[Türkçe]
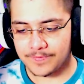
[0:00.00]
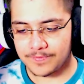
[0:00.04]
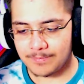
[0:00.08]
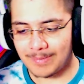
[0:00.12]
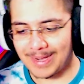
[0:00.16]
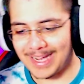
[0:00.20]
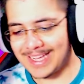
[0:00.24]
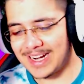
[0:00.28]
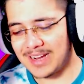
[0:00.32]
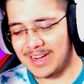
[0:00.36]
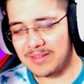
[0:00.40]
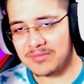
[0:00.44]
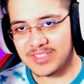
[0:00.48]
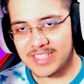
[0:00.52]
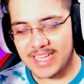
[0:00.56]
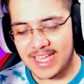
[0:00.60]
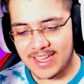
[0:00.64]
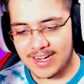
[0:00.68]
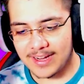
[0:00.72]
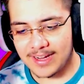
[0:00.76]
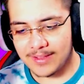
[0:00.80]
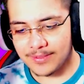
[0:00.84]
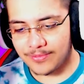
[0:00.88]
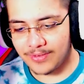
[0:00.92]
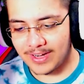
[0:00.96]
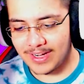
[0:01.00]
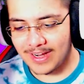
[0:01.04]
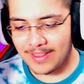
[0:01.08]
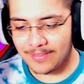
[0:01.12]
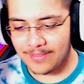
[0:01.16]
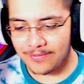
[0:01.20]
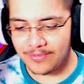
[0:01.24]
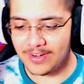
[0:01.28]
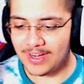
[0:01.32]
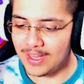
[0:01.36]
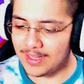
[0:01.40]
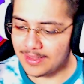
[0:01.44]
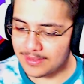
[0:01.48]
bayram seyran falan
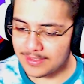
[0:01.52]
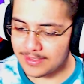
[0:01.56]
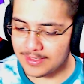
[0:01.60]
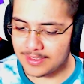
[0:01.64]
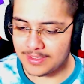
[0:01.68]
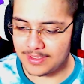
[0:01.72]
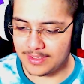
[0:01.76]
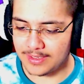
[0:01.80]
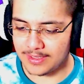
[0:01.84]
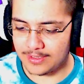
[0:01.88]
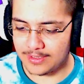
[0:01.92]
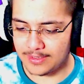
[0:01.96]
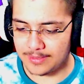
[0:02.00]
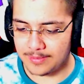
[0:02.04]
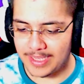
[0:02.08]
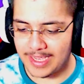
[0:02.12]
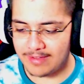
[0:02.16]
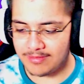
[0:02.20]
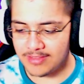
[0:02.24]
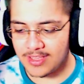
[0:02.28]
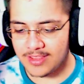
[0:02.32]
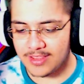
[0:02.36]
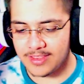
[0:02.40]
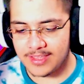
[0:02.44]
filan e, evde